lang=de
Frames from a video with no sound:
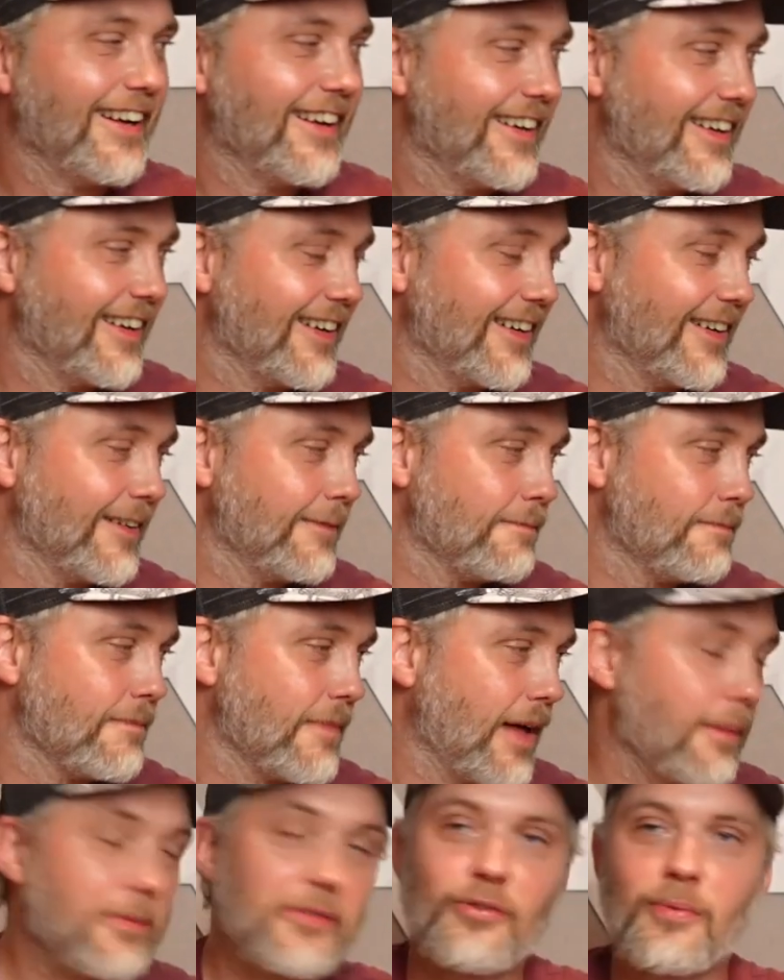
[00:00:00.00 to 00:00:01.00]
ähm,
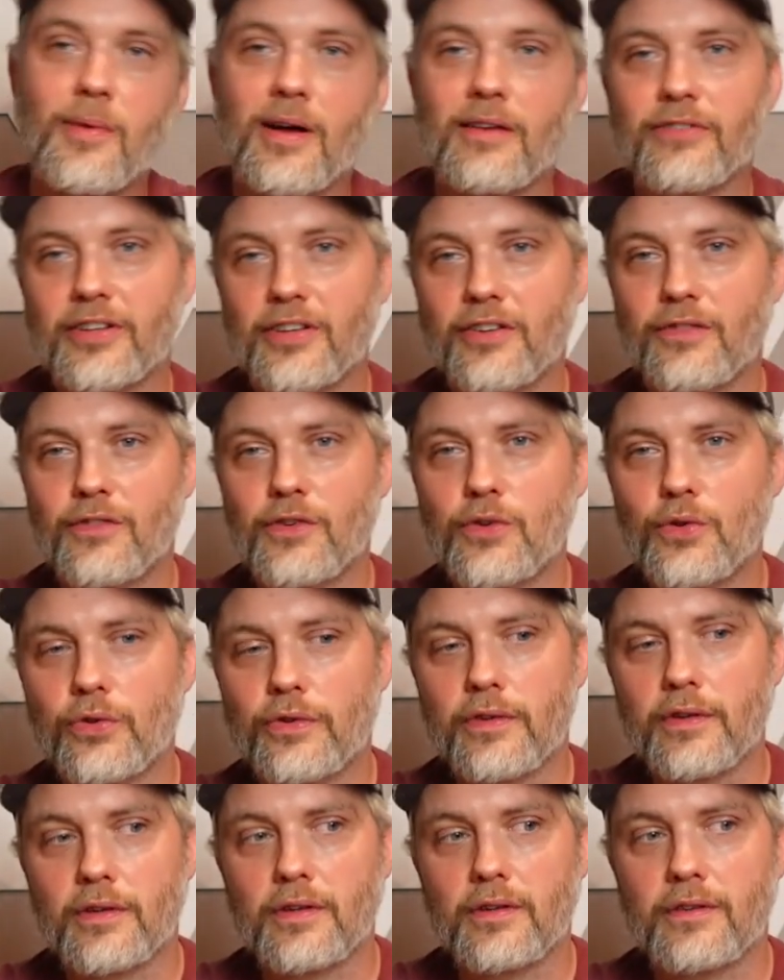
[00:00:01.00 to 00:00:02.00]
habe ich zum Anfang des
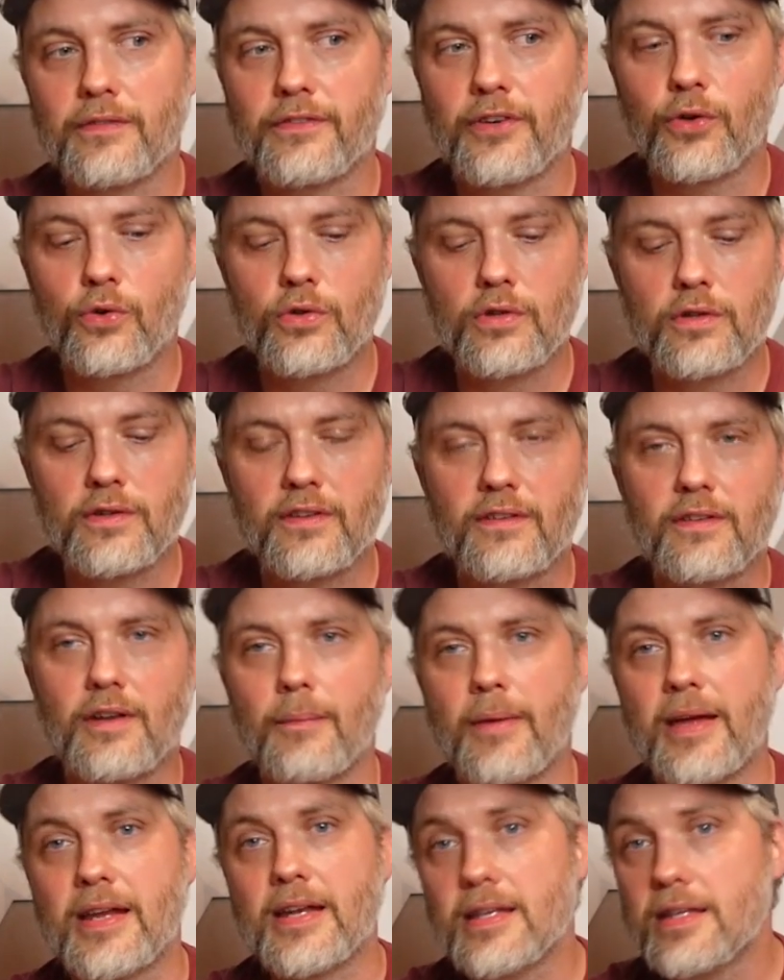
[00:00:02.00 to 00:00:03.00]
Videos äh, verkündet, dass ich am
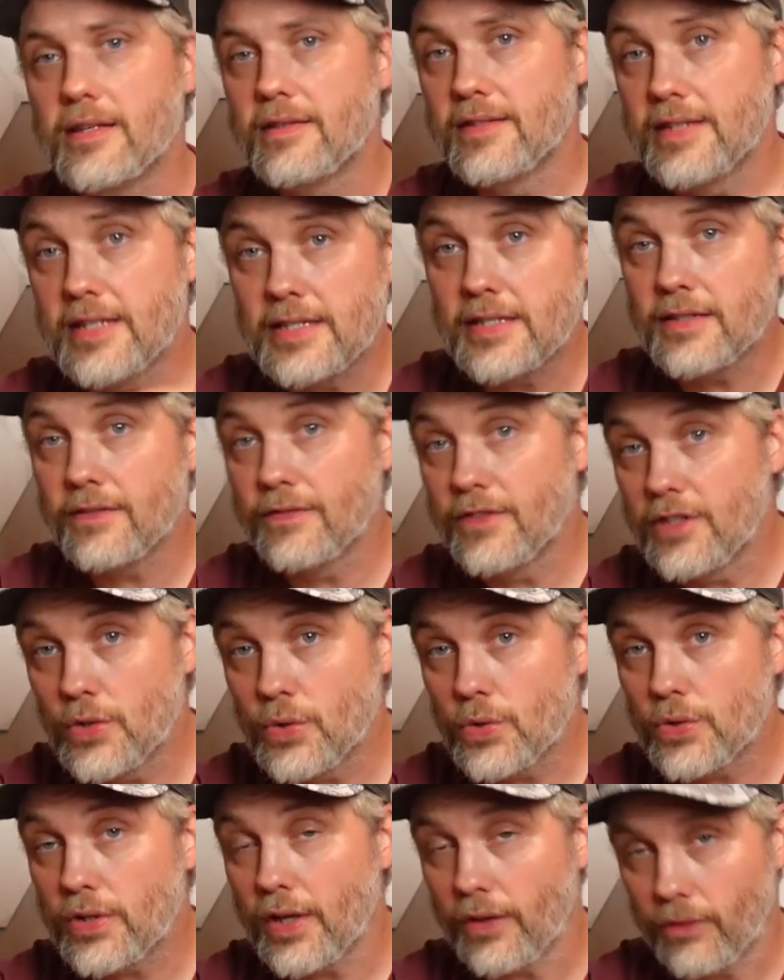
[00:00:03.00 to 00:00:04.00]
Ende dieses
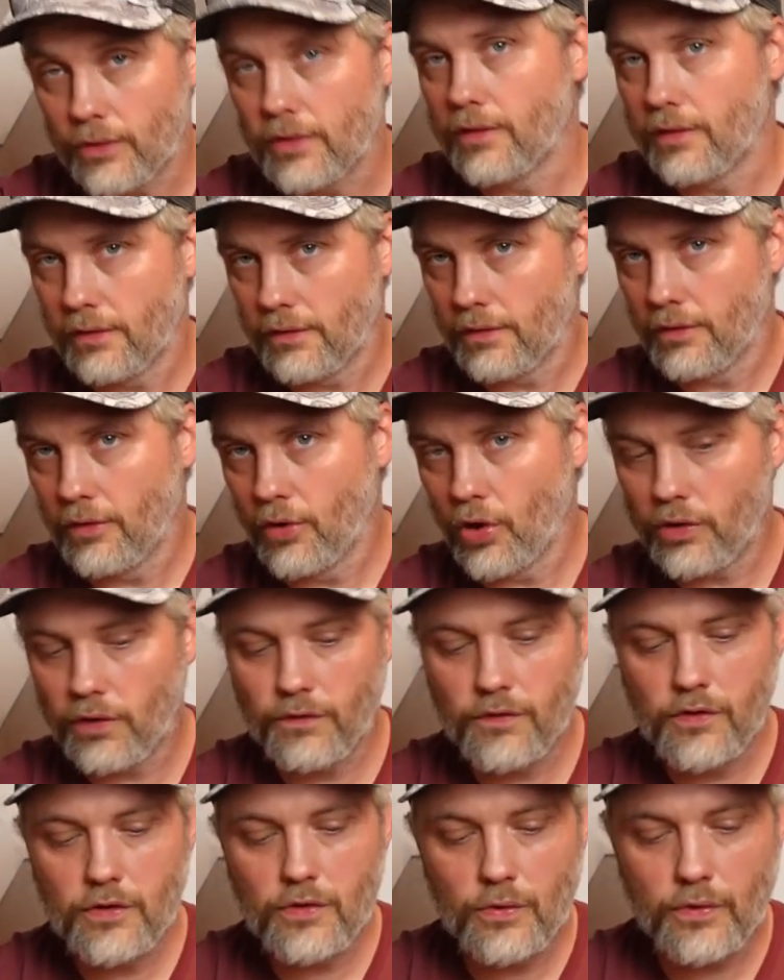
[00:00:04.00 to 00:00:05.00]
Videos, also des
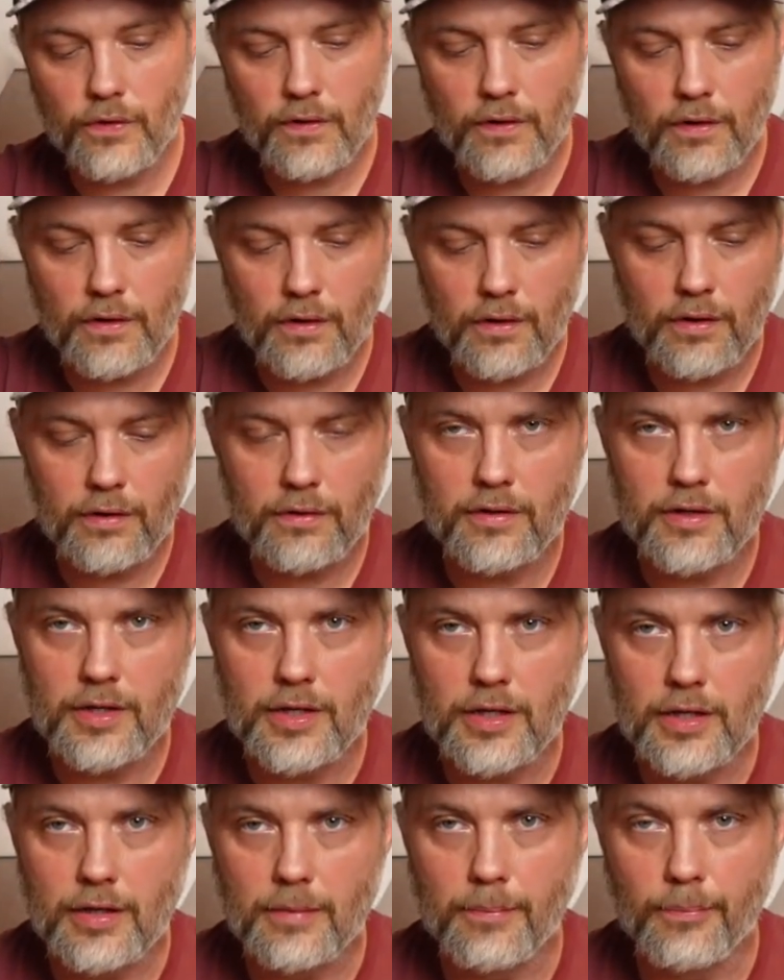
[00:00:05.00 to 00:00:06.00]
Lots-Videos, äh,
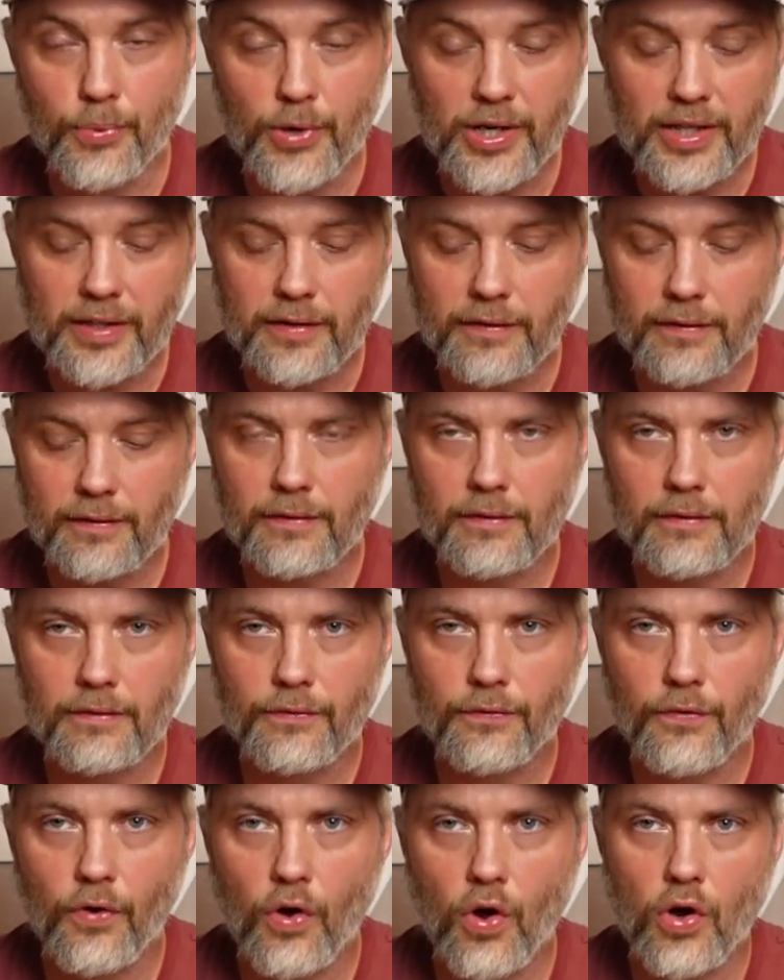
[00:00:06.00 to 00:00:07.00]
die Bricks
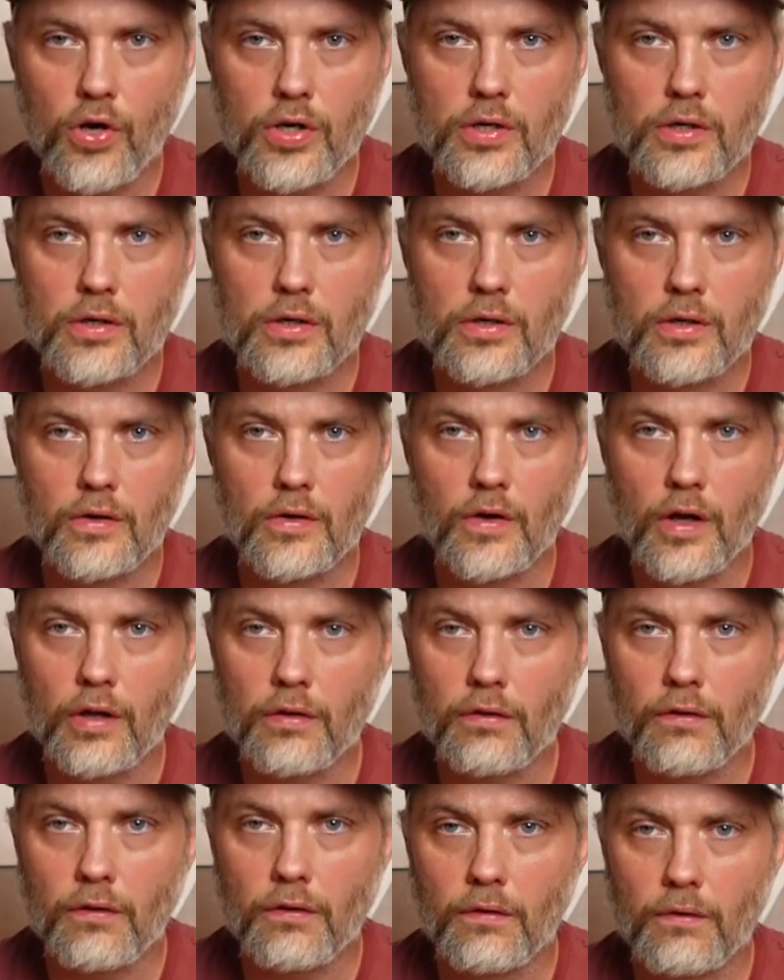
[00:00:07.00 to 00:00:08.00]
von
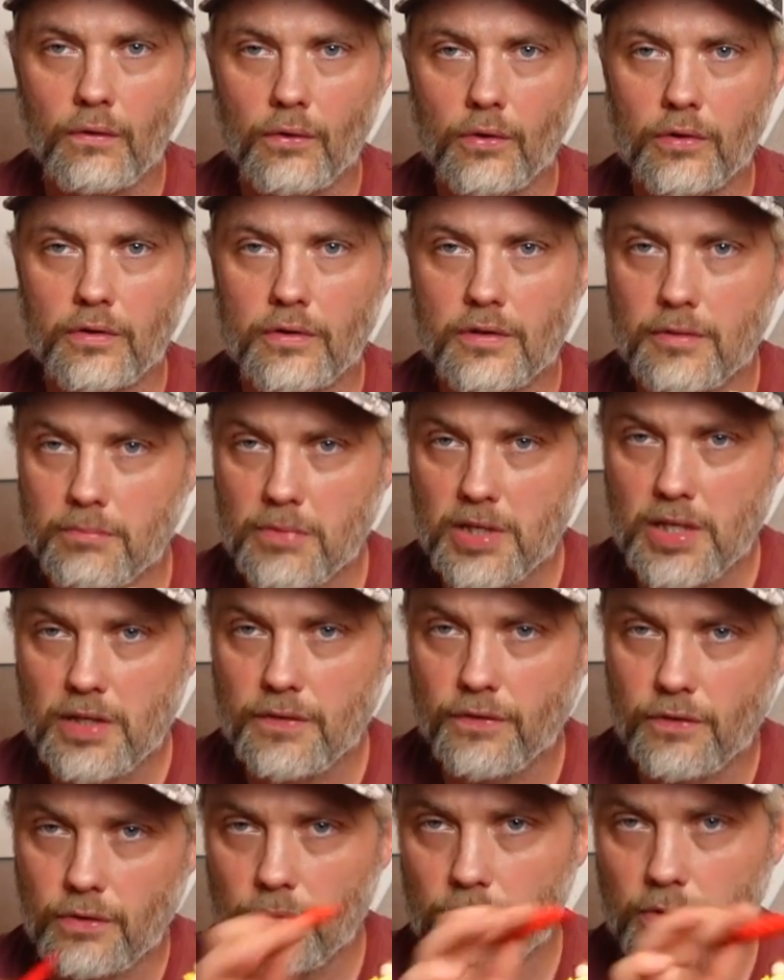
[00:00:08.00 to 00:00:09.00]
Lots und die
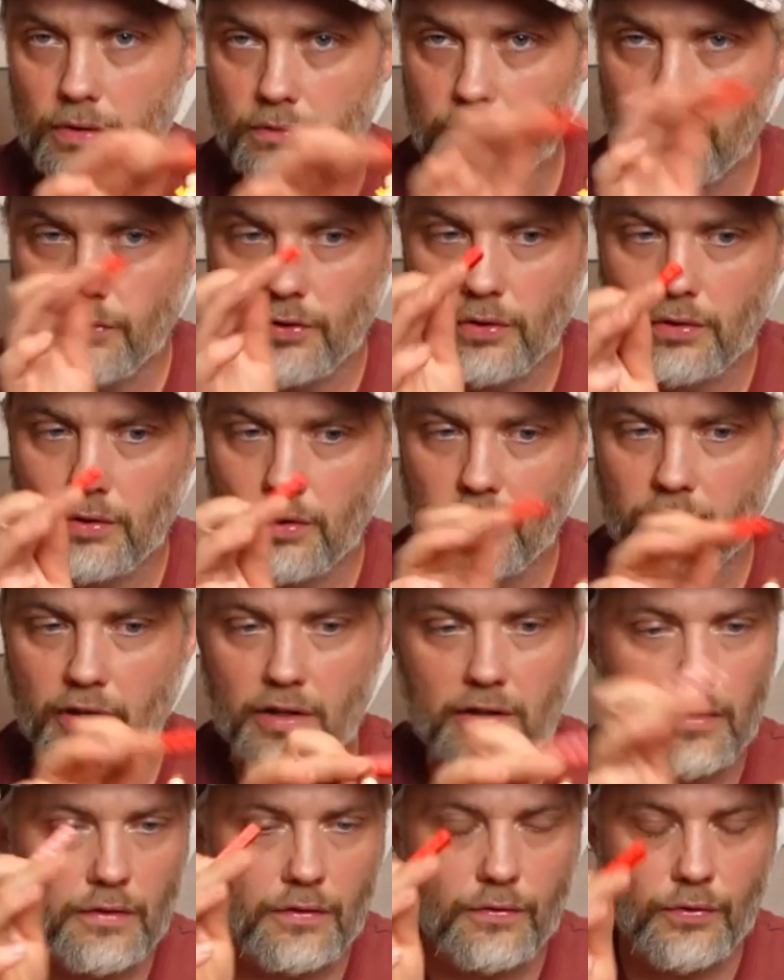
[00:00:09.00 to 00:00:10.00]
Minifiguren von Lots, und
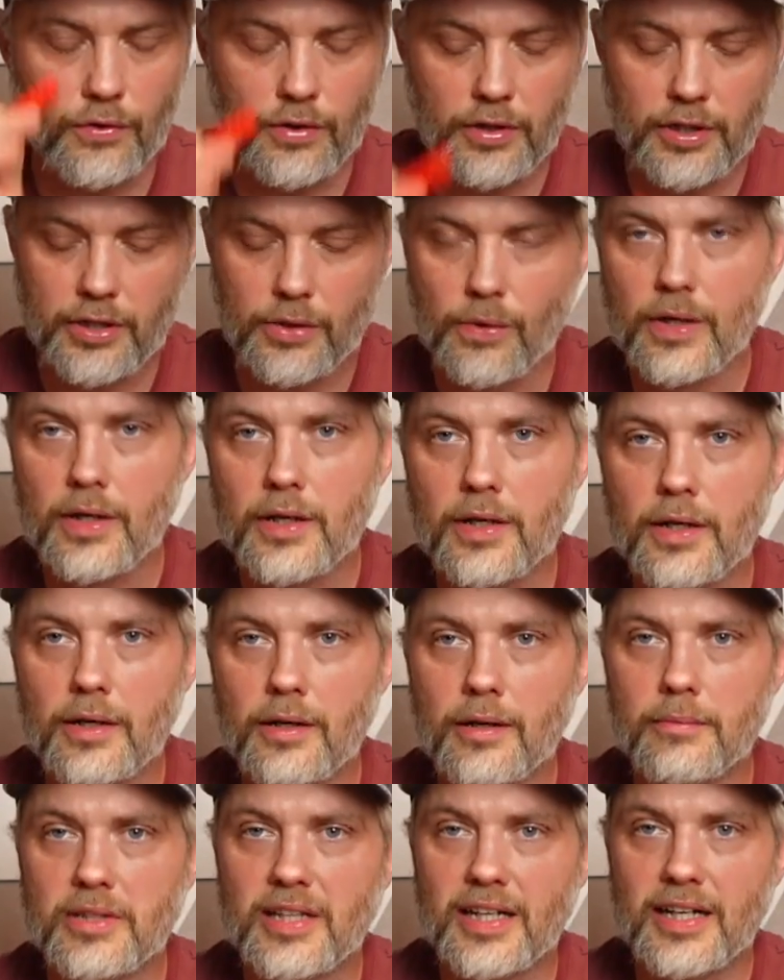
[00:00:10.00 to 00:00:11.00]
also das von Lego,
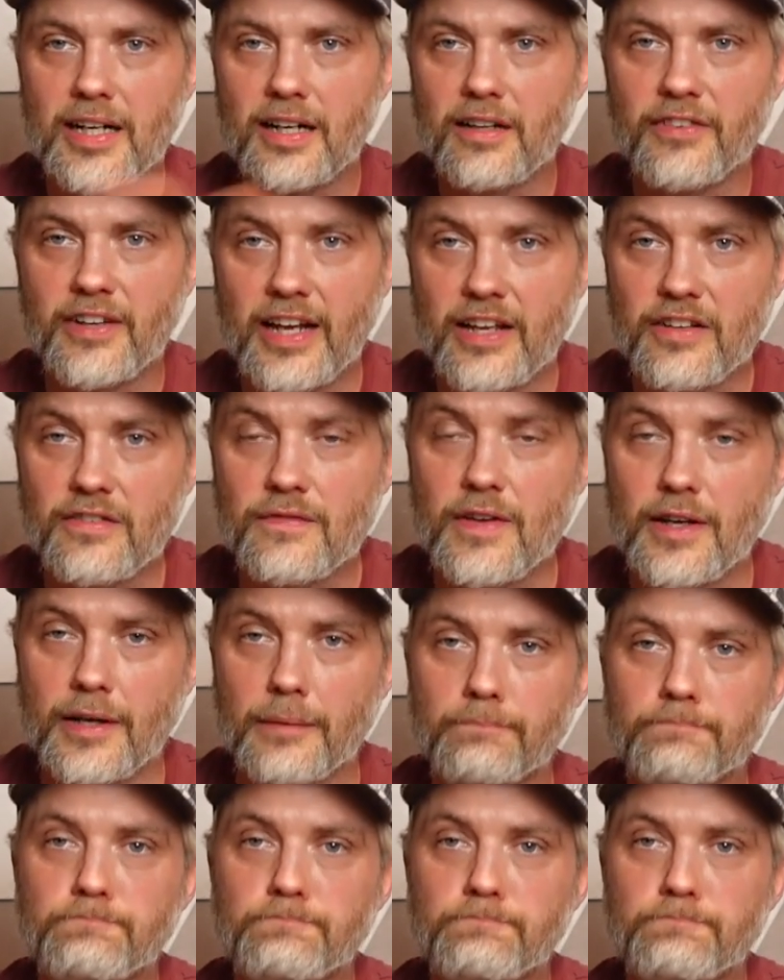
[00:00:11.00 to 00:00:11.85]
äh, miteinander vergleichen werde.